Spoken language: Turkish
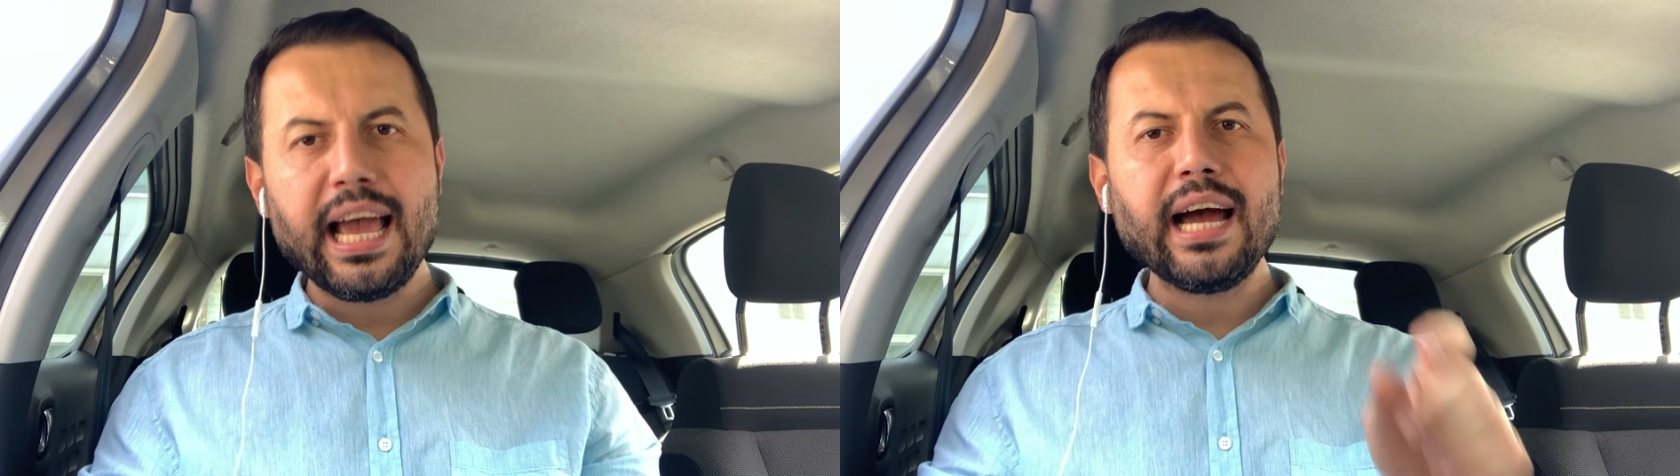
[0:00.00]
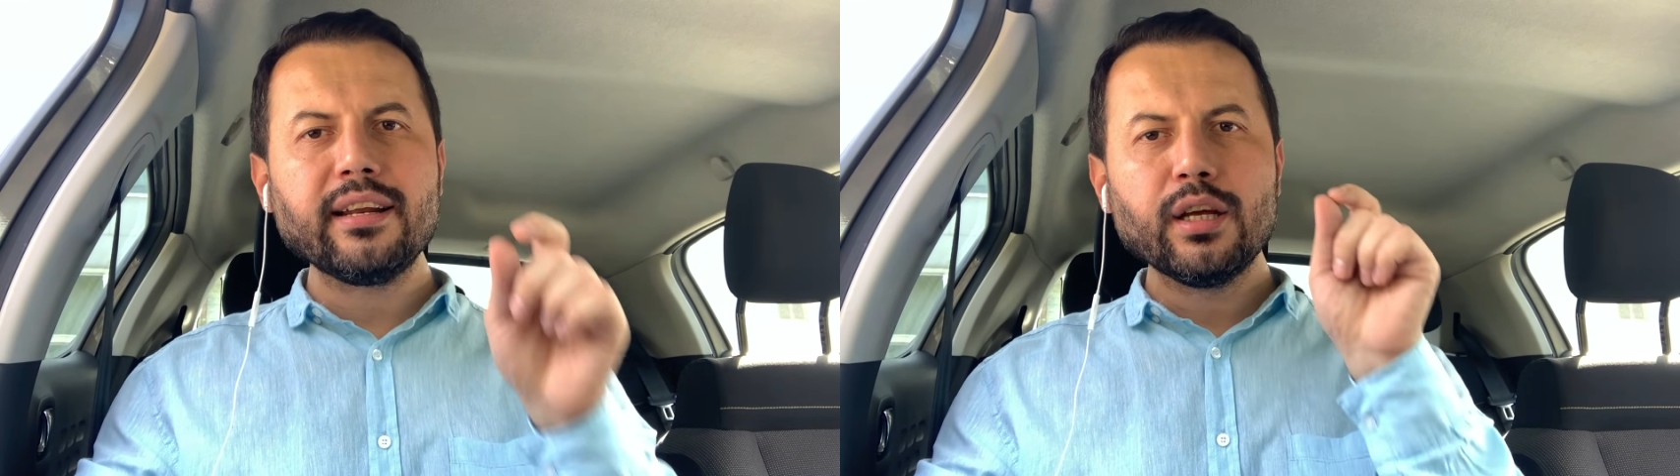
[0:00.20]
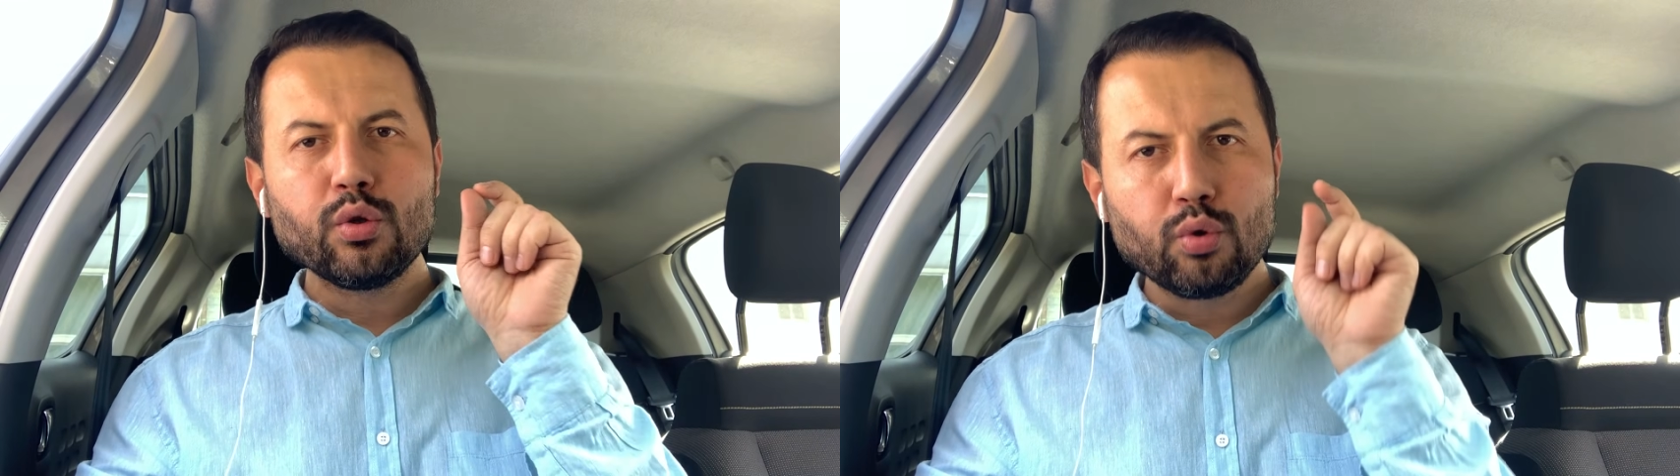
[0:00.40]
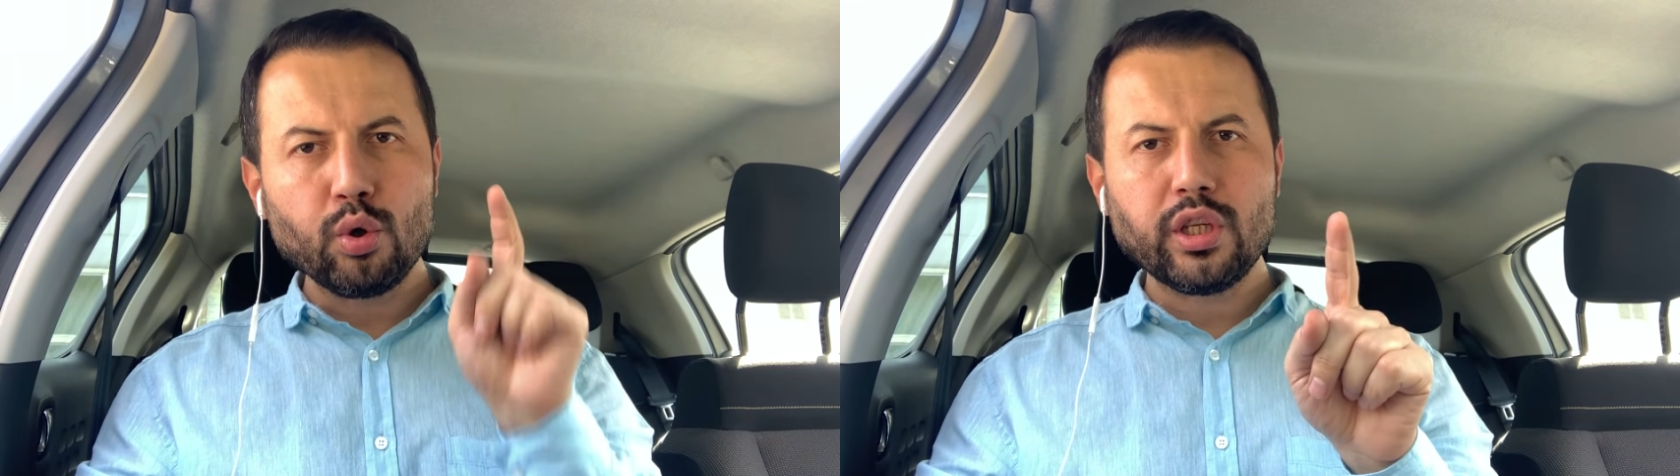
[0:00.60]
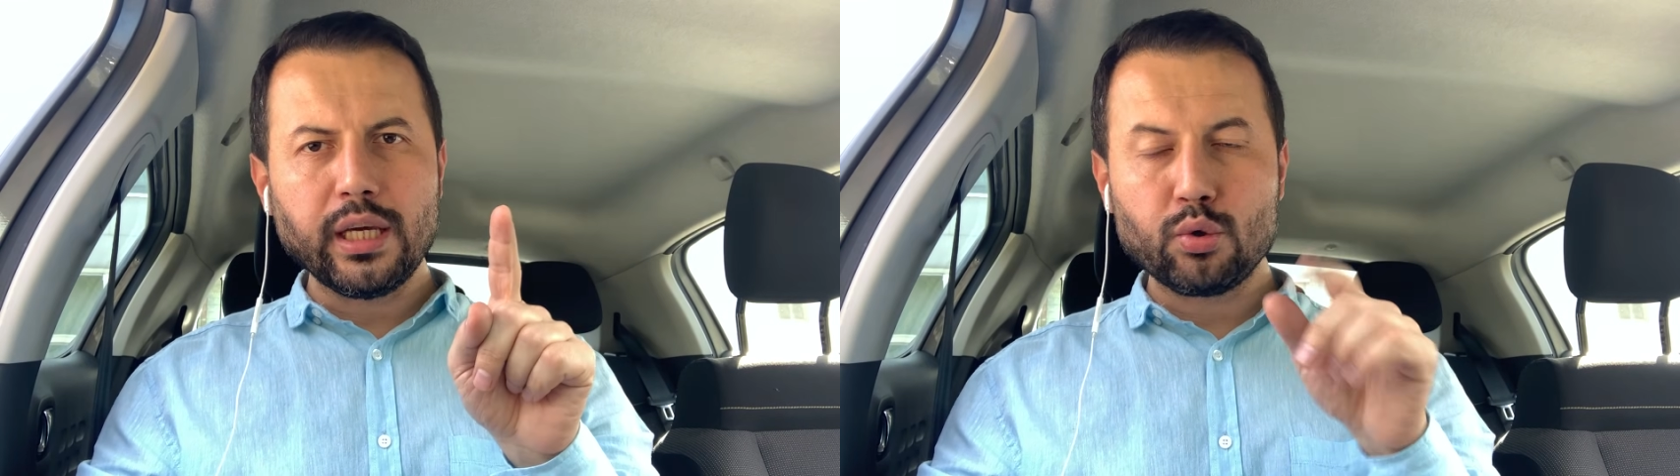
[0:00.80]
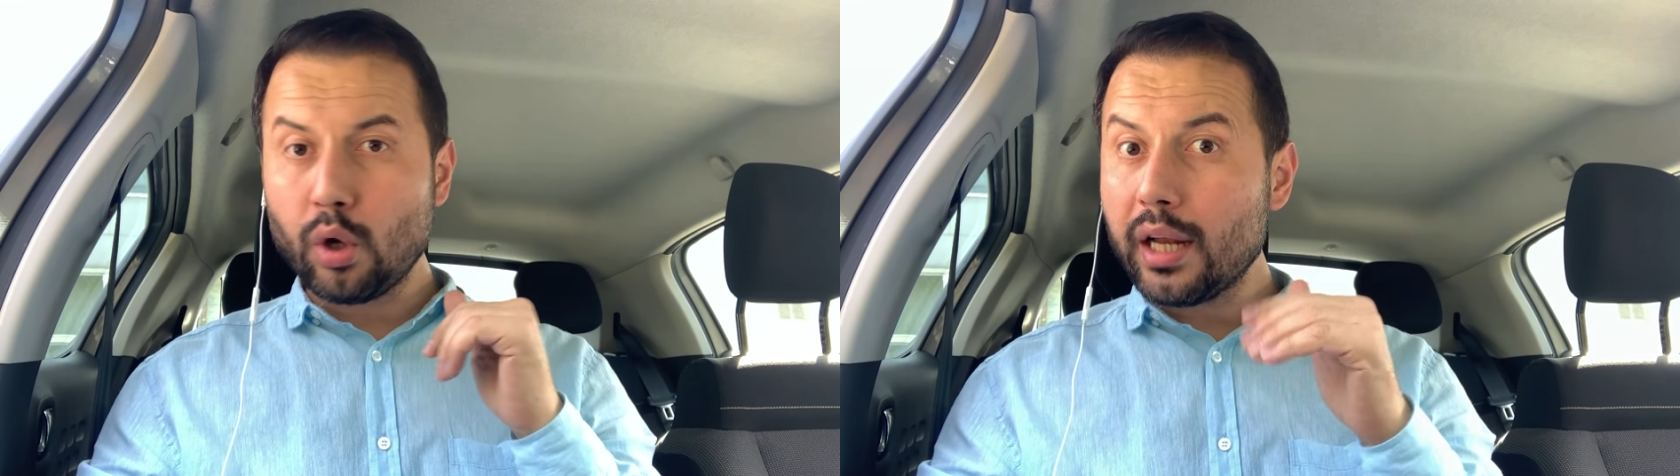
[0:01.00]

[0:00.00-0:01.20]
Eğer Türkiye şu